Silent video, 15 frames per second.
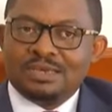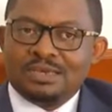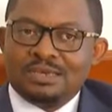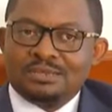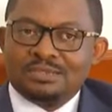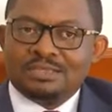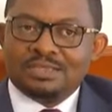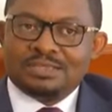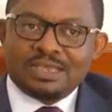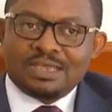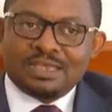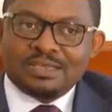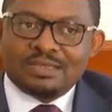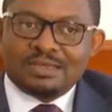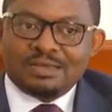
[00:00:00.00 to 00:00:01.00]

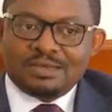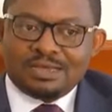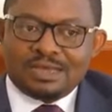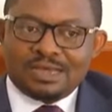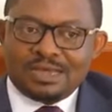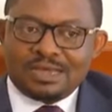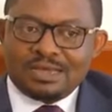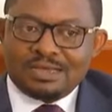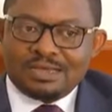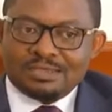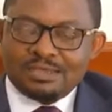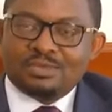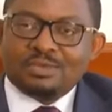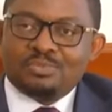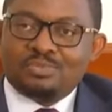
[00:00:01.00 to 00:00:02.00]
C'était euh, à
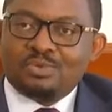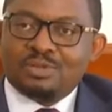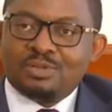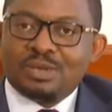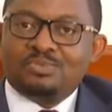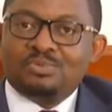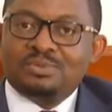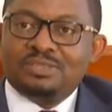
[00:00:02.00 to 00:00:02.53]
cette époque-là pour